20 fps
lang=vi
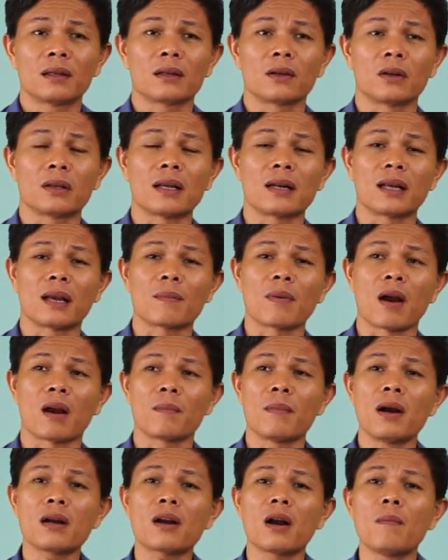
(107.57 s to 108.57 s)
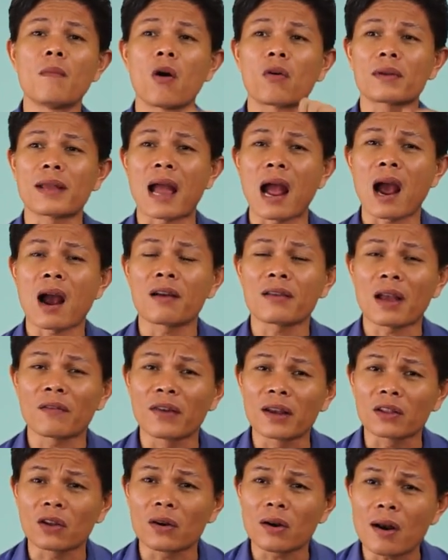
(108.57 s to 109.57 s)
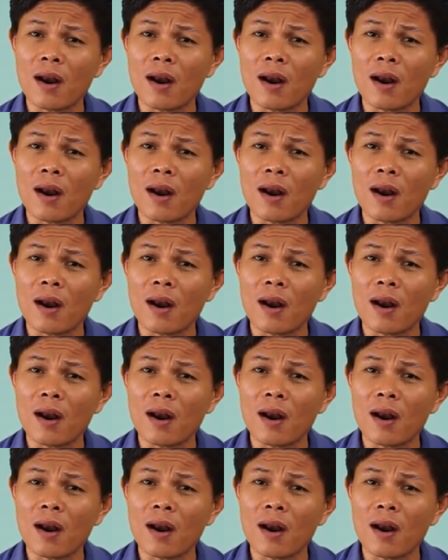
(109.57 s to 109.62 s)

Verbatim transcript: rồi doanh nghiệp họ mới có một nhân viên thôi.